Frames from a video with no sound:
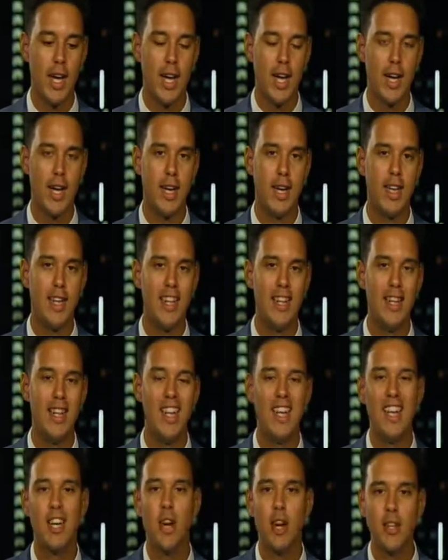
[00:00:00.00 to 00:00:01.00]
euh,
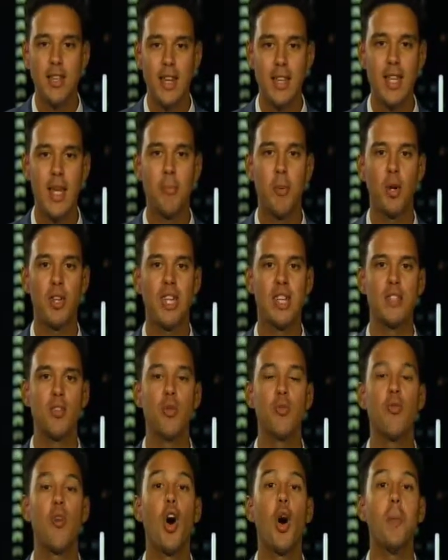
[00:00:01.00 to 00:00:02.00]
les quotas
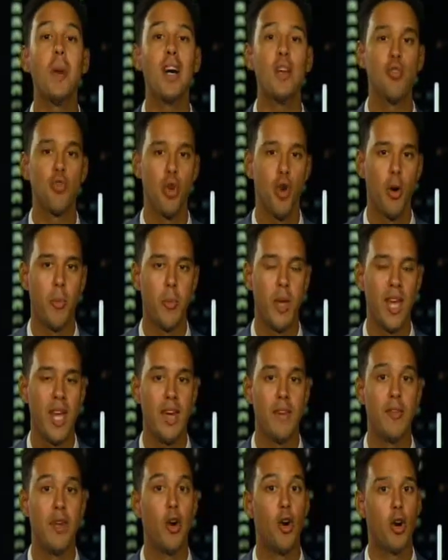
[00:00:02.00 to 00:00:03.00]
d'importation de fromage européen
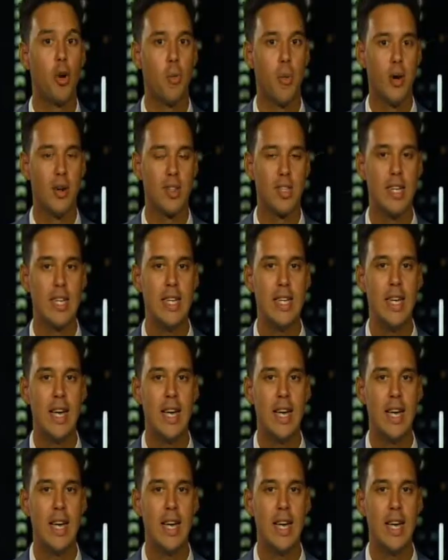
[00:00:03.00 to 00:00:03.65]
avait augmenté.